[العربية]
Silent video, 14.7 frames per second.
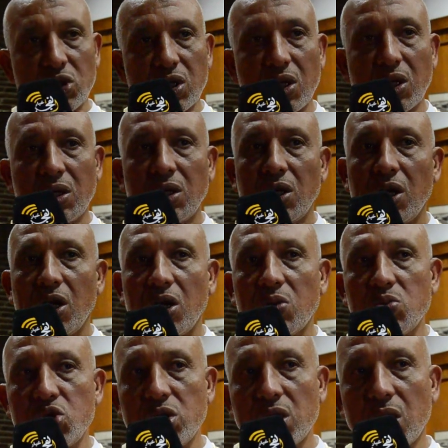جهه
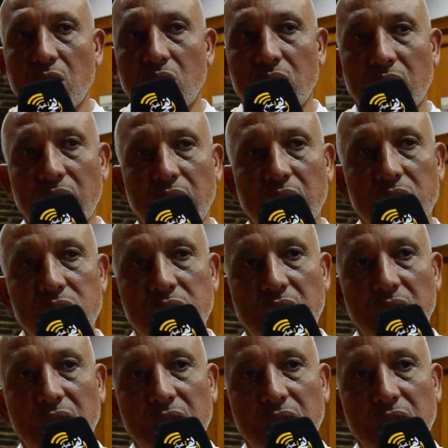من جهه اخرى كنرجع